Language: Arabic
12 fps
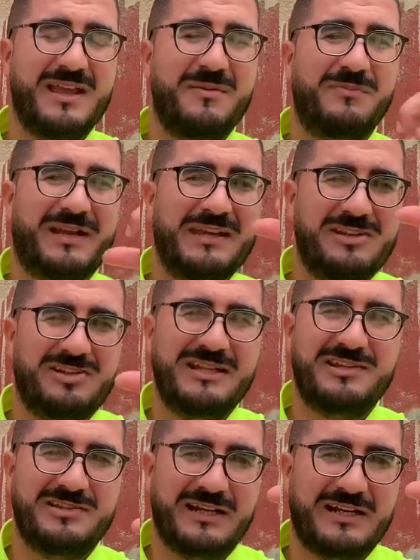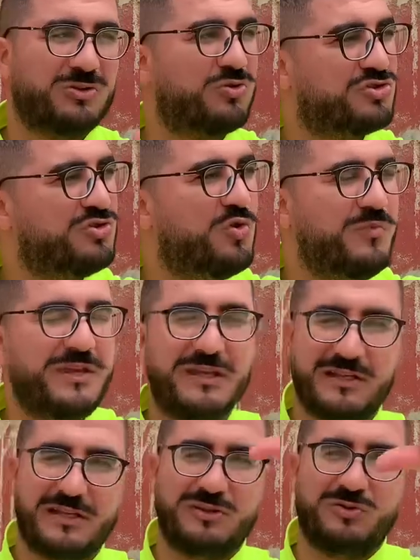ما كايناش لجنه كتخرج يوميا
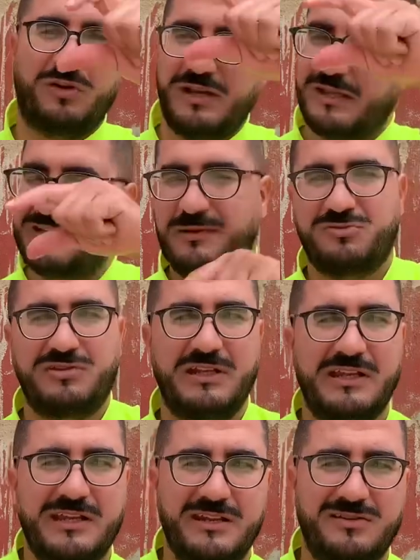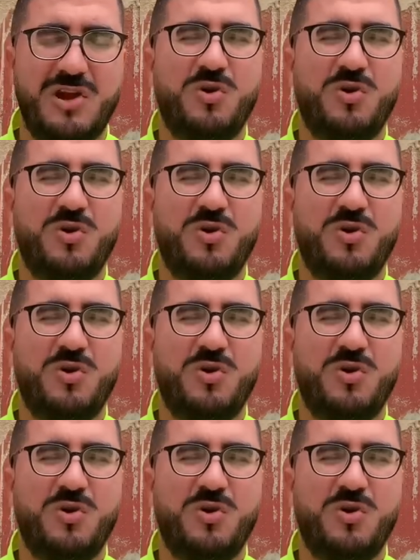كدور على تحب الجديات